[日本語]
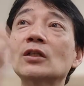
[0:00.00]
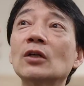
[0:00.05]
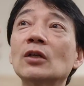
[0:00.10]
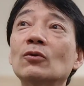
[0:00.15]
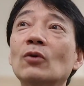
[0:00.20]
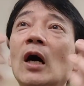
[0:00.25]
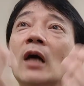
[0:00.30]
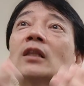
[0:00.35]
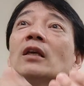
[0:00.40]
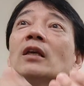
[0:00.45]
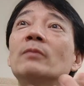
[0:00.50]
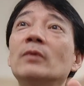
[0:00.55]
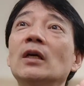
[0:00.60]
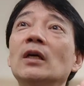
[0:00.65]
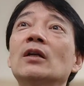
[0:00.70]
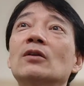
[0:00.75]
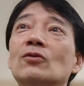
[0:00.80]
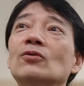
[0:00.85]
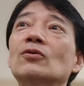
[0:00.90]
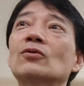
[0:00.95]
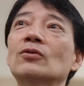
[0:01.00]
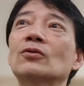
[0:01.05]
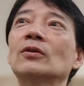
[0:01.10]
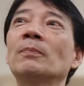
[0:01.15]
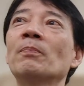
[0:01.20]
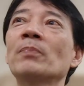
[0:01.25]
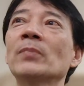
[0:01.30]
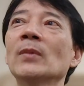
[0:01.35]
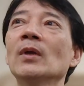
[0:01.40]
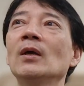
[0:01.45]
ちゃんの肌みたいなツルツル
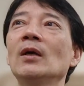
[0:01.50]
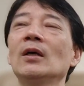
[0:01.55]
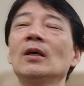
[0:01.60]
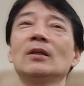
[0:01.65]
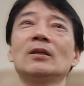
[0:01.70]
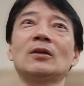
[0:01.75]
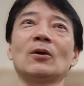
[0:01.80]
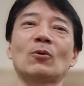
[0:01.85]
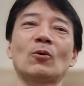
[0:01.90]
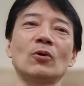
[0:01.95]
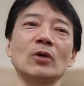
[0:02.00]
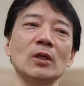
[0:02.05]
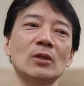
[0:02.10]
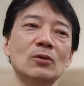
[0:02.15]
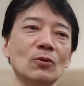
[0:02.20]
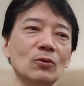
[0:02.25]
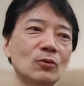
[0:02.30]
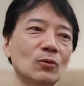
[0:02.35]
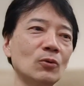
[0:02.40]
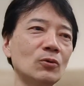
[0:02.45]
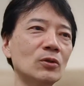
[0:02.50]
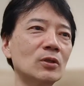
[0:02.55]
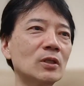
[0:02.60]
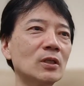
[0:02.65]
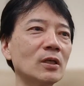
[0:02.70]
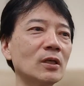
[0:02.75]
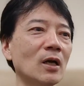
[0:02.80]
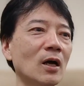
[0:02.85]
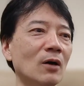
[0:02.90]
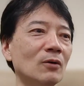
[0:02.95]
でこれとどっ
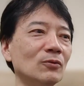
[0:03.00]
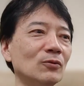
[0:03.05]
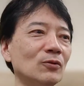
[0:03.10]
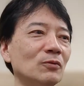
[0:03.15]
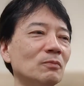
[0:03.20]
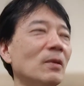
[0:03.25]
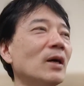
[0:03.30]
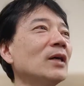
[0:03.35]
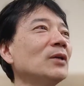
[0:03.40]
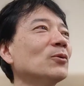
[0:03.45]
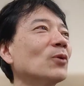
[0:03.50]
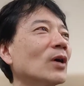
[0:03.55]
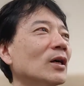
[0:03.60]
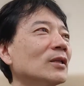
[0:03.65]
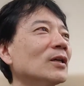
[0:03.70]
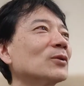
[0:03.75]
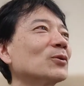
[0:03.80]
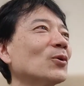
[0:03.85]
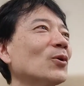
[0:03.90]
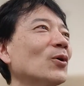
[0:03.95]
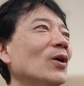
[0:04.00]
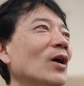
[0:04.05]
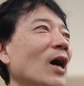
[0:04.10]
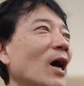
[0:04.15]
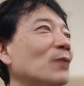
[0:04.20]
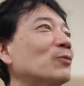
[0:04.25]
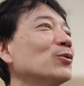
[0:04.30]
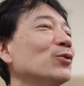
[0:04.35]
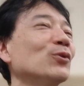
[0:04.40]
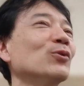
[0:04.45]
ちがうまいのかなと
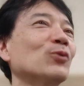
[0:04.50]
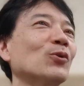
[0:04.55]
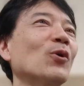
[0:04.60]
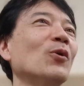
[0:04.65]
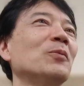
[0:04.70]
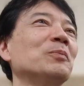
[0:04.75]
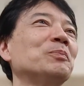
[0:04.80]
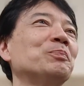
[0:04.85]
白竜と